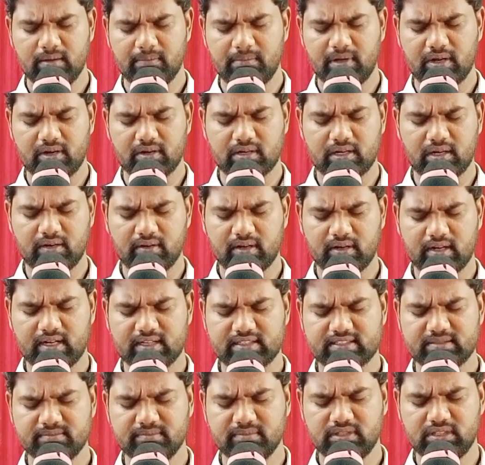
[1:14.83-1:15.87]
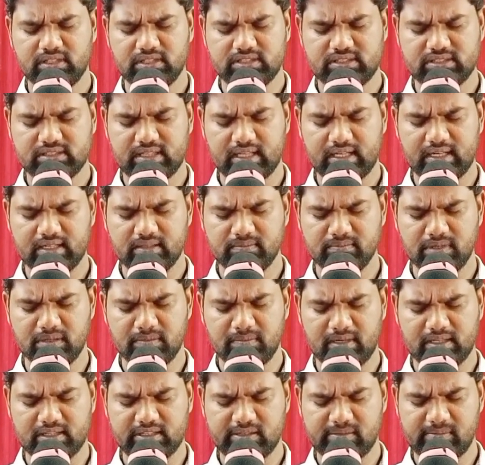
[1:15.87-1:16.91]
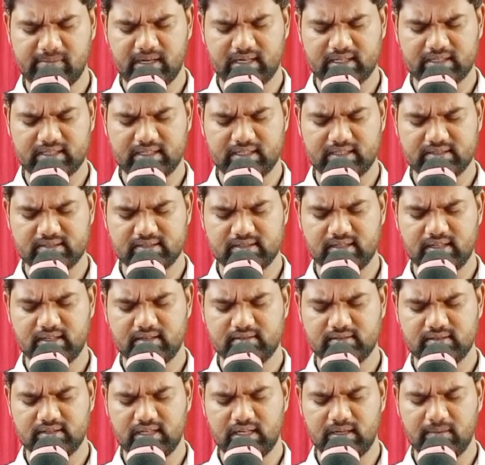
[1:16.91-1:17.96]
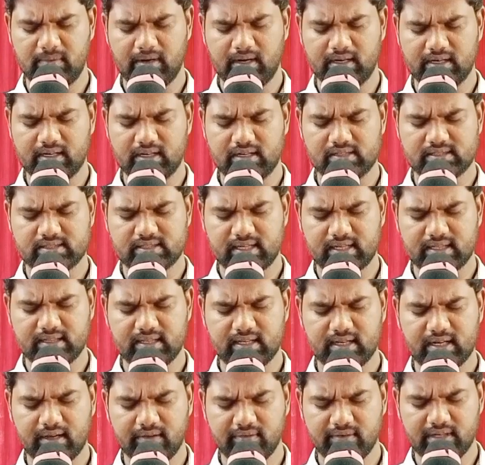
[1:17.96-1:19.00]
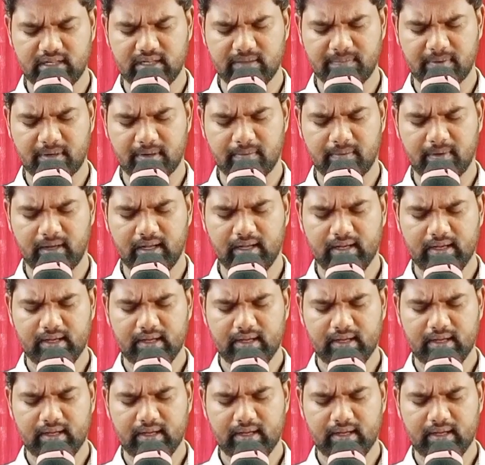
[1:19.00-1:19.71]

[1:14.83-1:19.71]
మరొక అవకాశం మీరు ఇచ్చి తండ్రి మీరు మాతో మాట్లాడుతున్నారు నీ మాటలు శ్రద్ధగా విని ప్రభా